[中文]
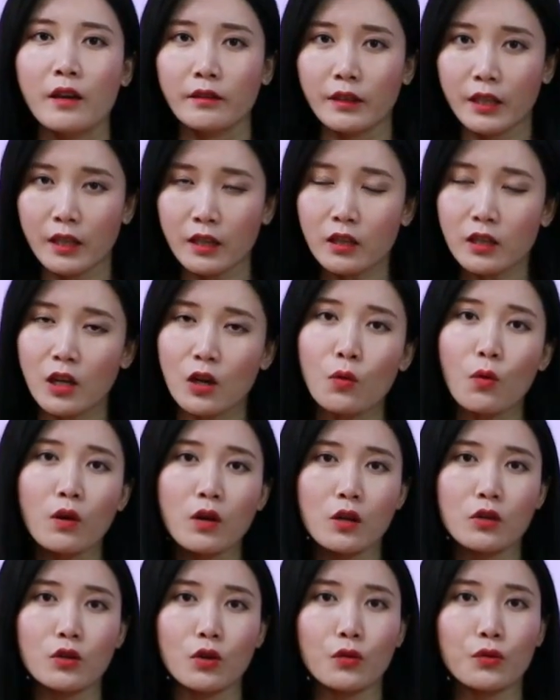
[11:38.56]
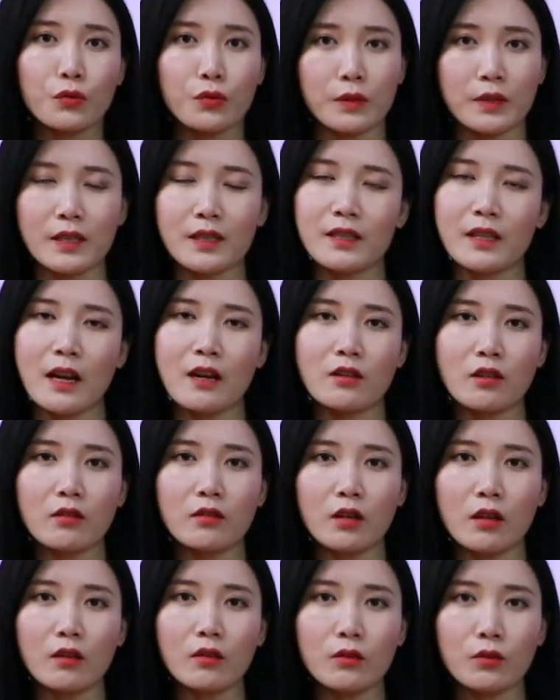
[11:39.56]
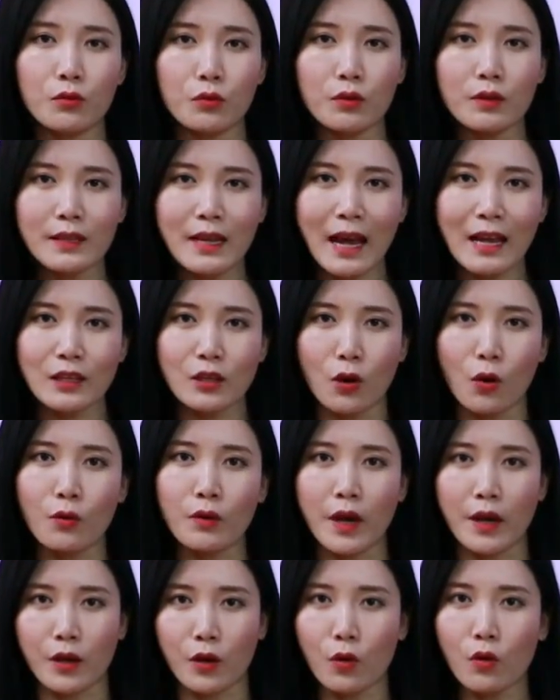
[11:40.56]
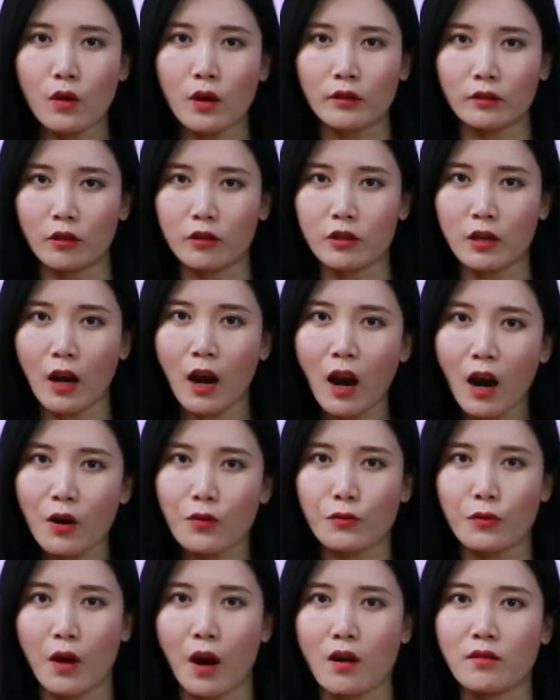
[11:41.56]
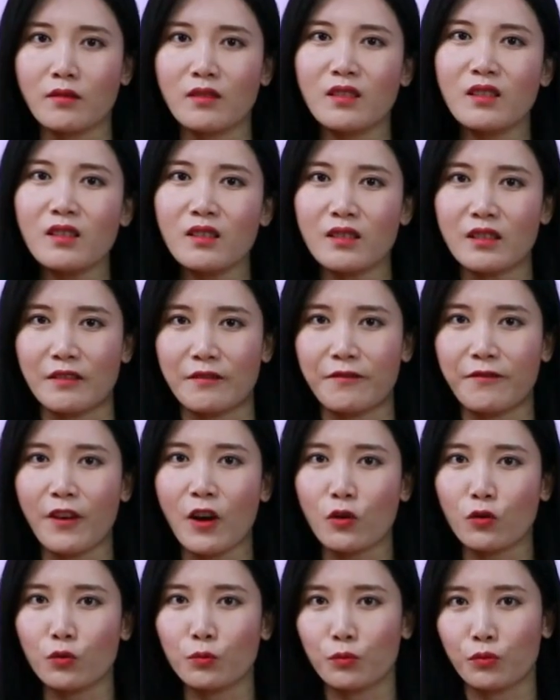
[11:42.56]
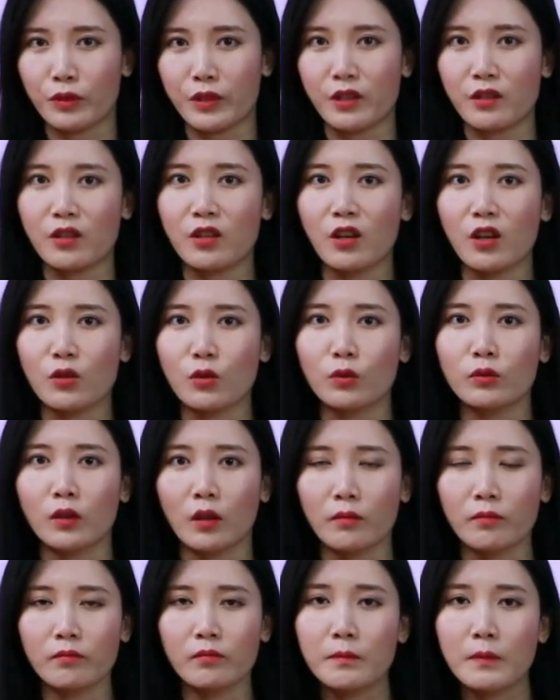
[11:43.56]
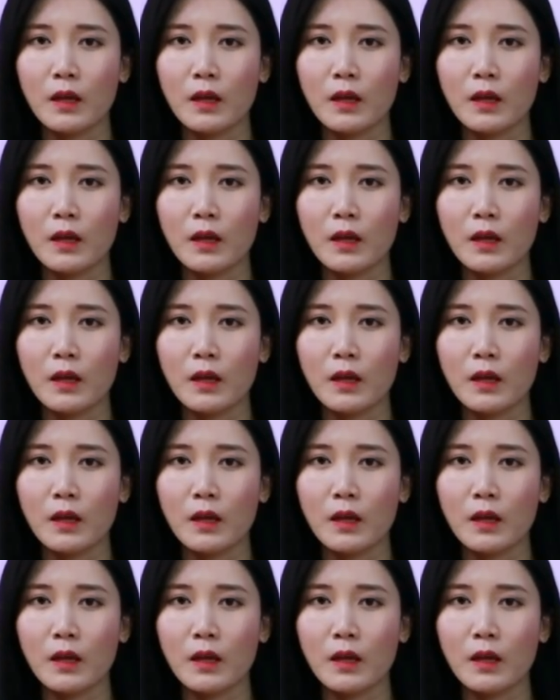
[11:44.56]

庭审过程中，许金山声称余佳球也有可能是二女儿自己放入母亲车中的，